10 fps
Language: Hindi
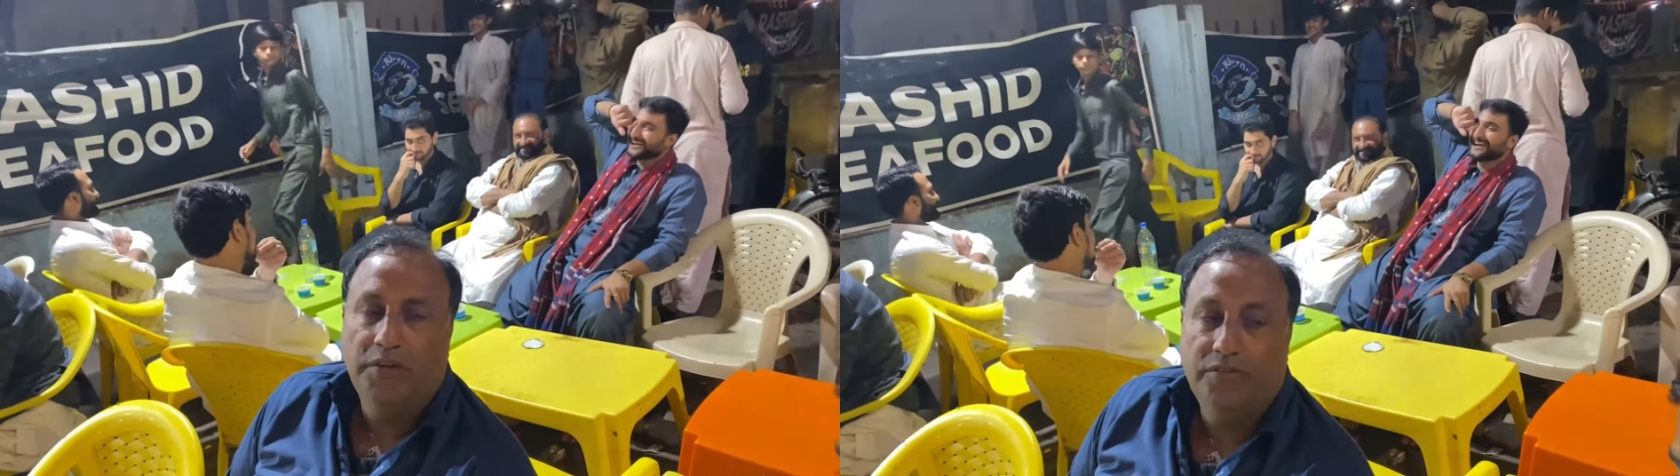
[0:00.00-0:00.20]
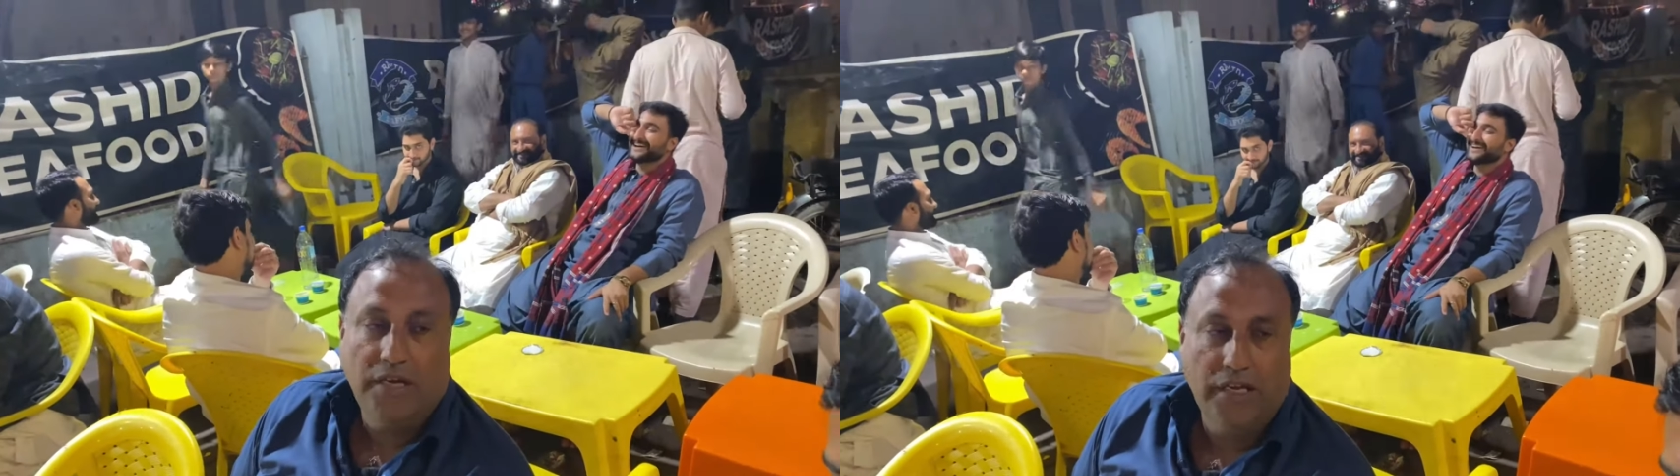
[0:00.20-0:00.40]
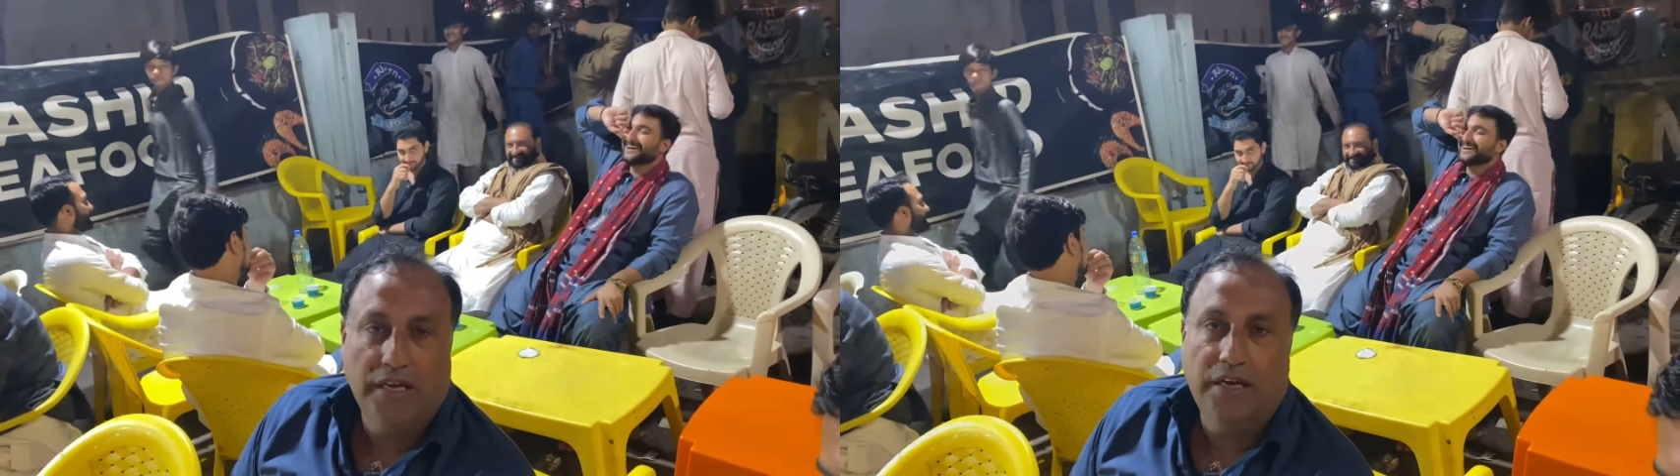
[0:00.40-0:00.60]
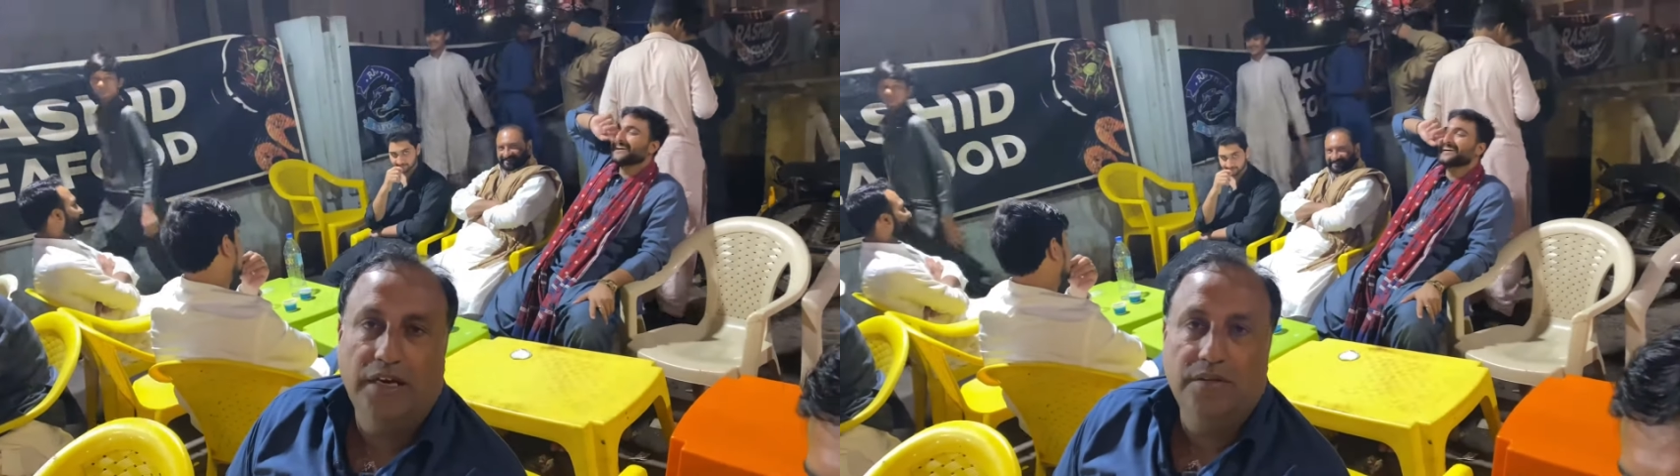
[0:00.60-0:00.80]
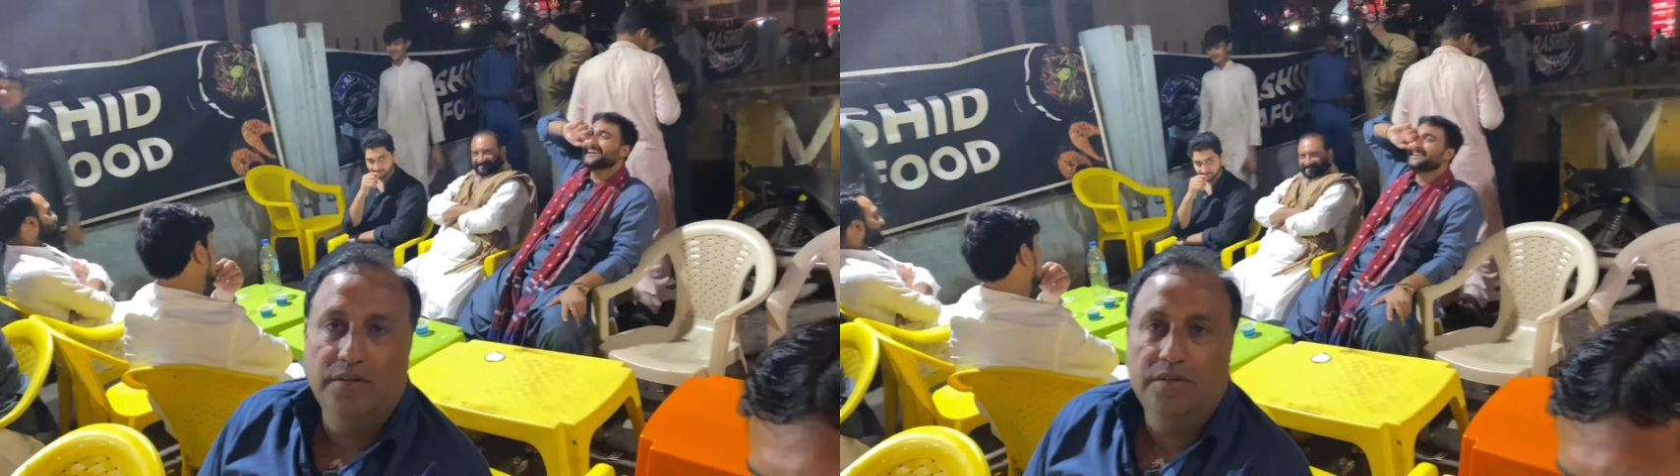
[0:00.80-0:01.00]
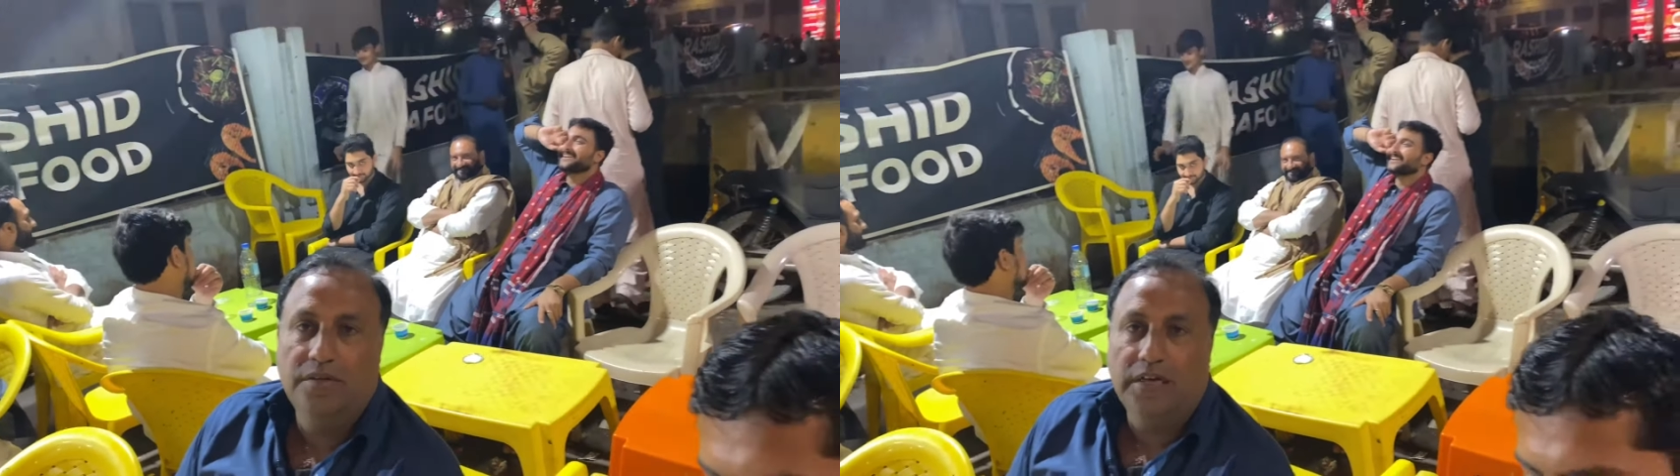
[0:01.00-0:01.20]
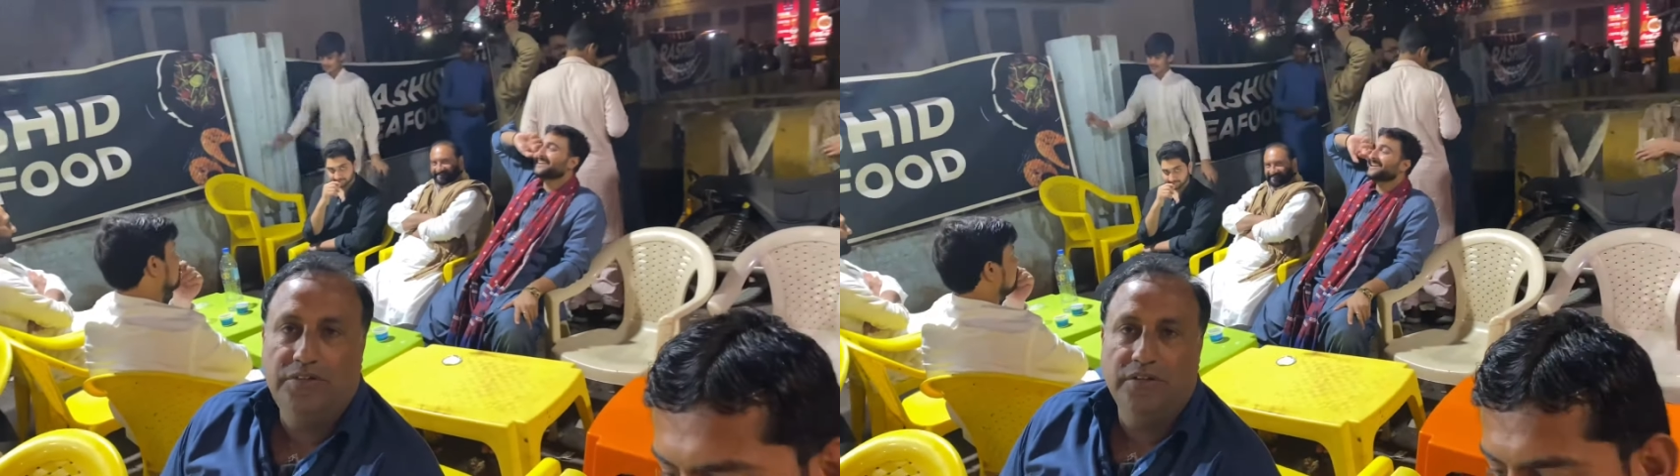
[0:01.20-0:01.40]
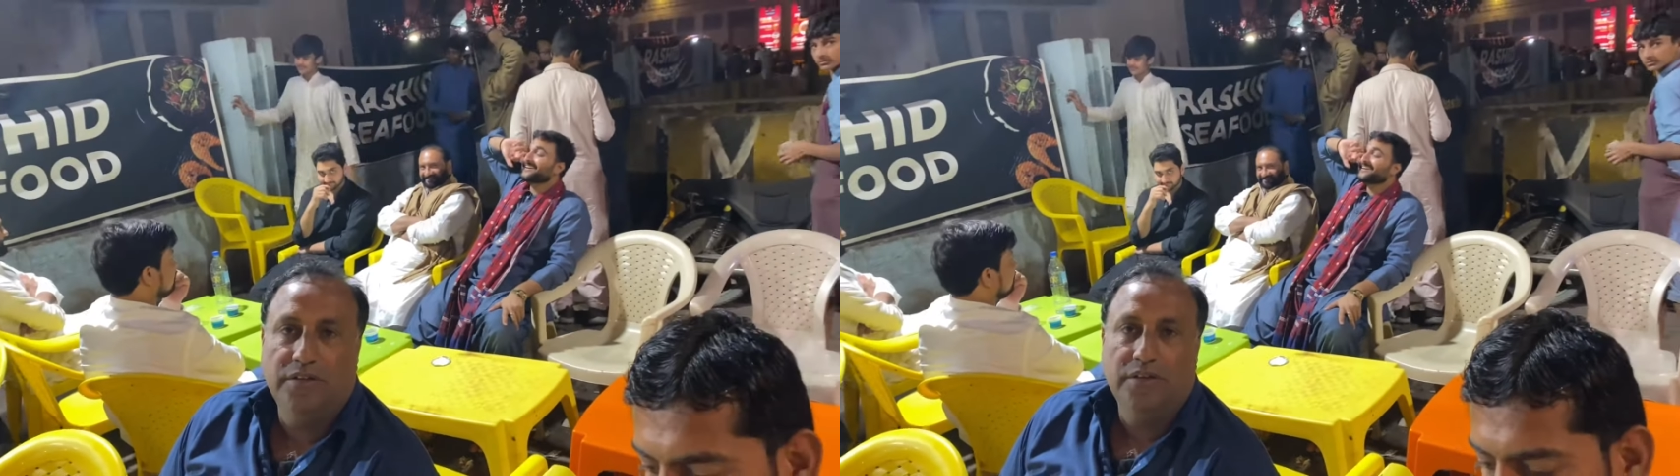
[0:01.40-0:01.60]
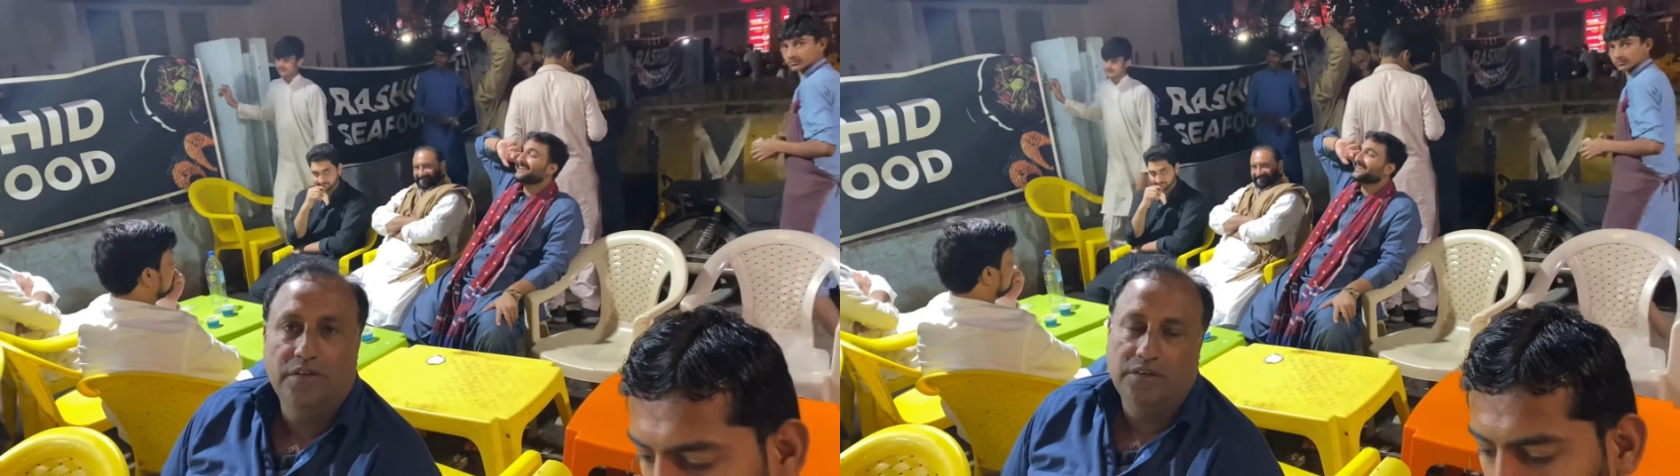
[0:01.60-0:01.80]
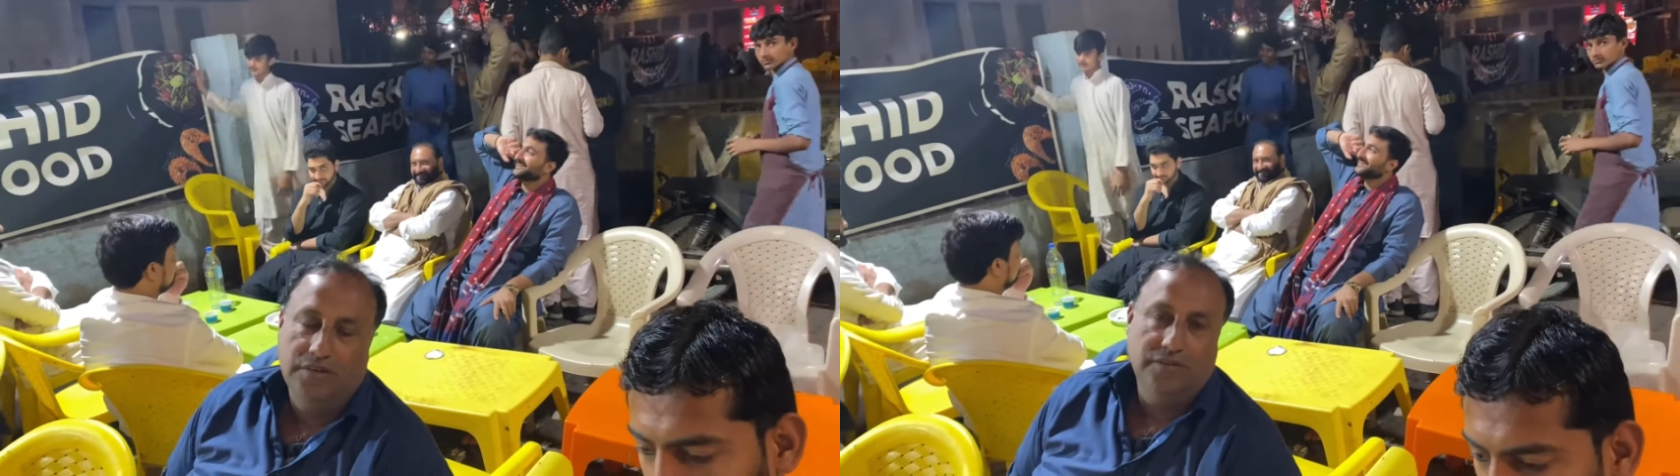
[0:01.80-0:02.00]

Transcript: फिश खाने खाली नहीं करें यार